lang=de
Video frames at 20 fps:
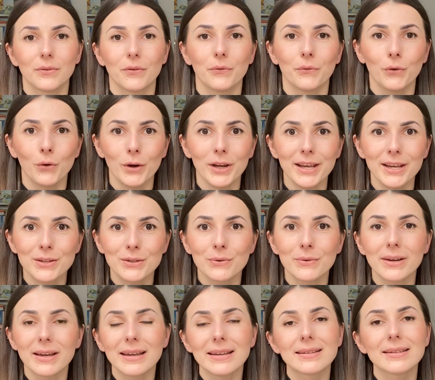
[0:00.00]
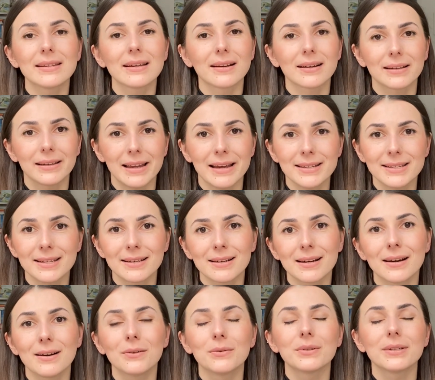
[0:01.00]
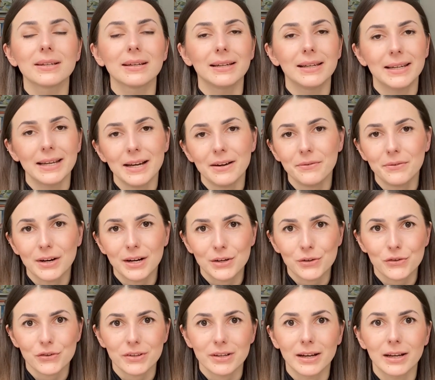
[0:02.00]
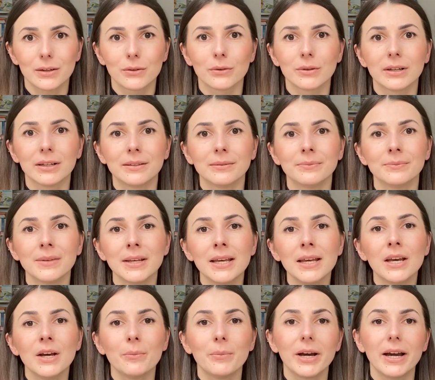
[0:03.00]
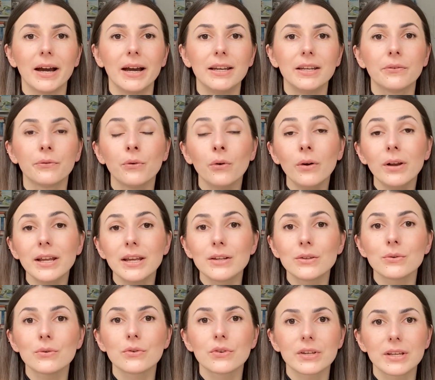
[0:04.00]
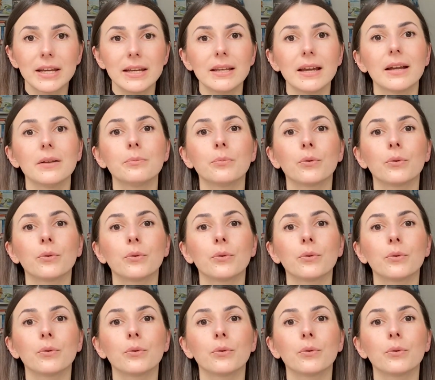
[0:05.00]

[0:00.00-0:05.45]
Vorlesung ist der Klassiker unter Lehrveranstaltungen. Bei einer Vorlesung steht ein